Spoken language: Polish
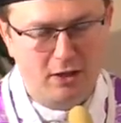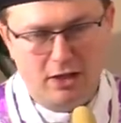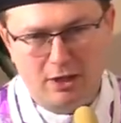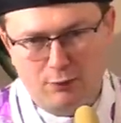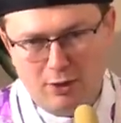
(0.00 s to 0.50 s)

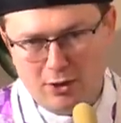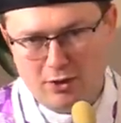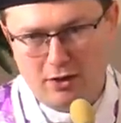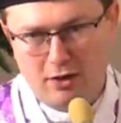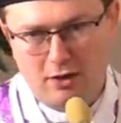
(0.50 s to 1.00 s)
I tak
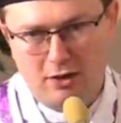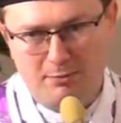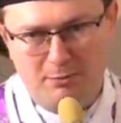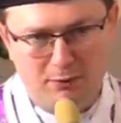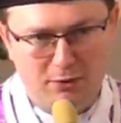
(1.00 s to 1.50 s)
właśnie
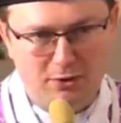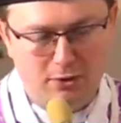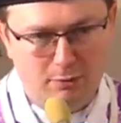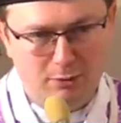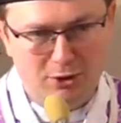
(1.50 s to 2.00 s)

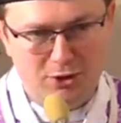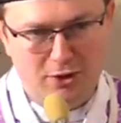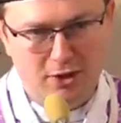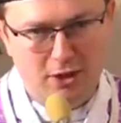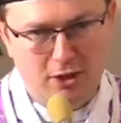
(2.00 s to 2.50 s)
powinno
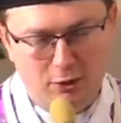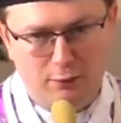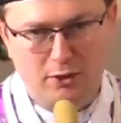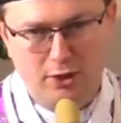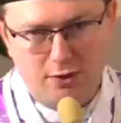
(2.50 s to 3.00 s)
być
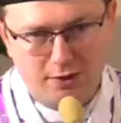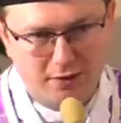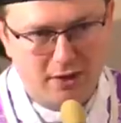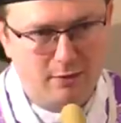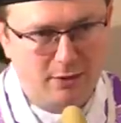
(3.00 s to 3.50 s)
również
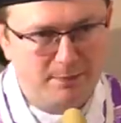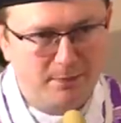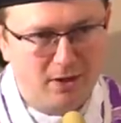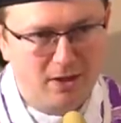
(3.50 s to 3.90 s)
z nami.